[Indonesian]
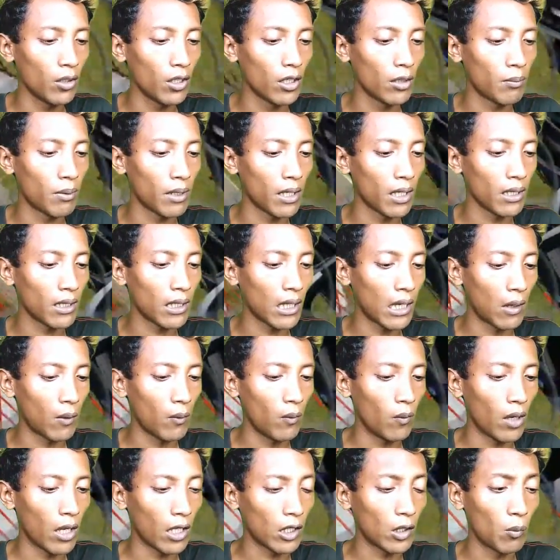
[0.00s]
juga ada pada
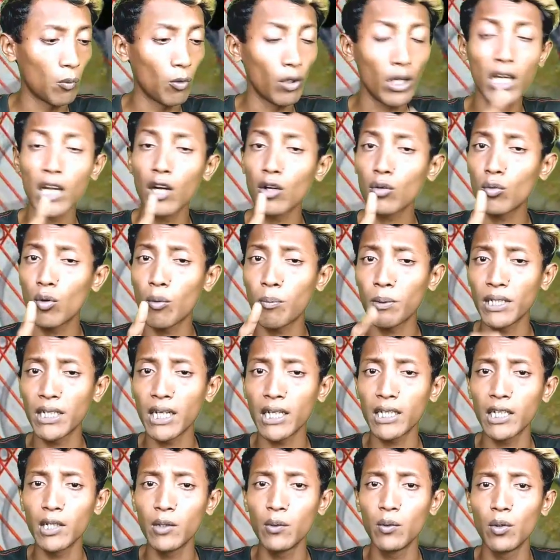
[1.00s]
tahu atau mungkin harus gue
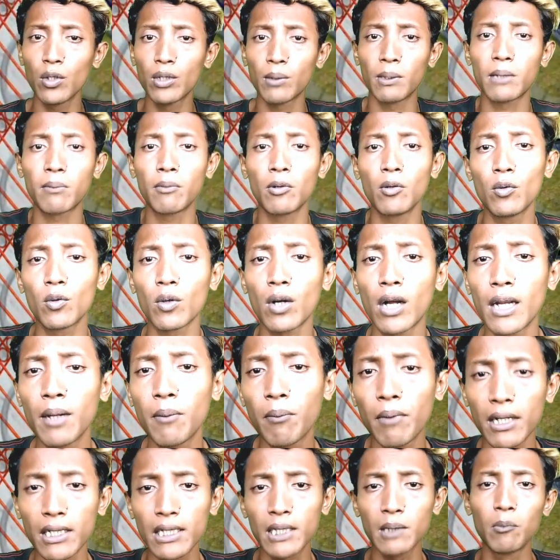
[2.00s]
pencetin dulu teman-teman untuk
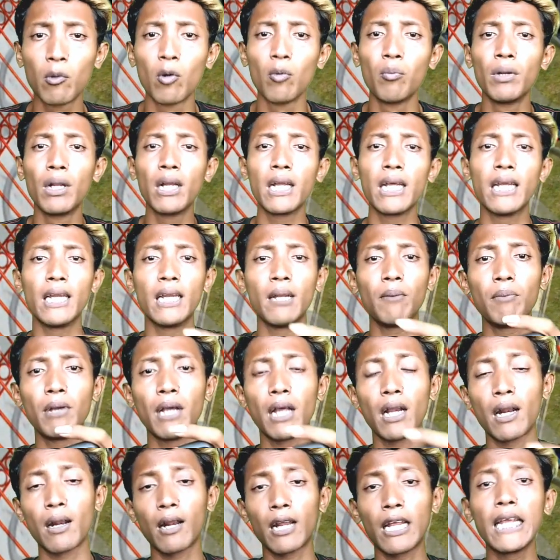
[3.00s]
animasi mobil ini
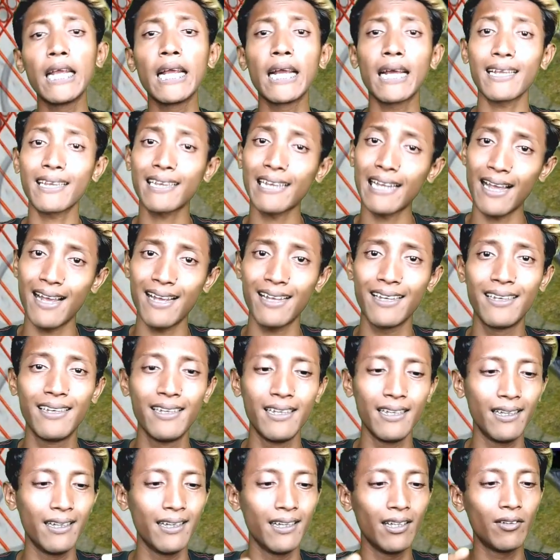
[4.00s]
biar inget
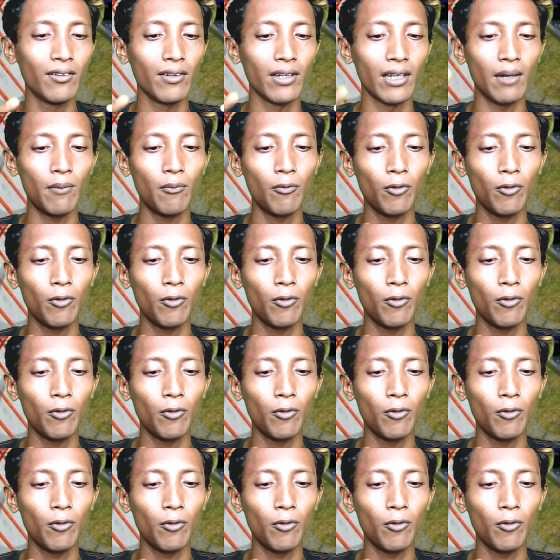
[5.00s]
lagi gitu ya.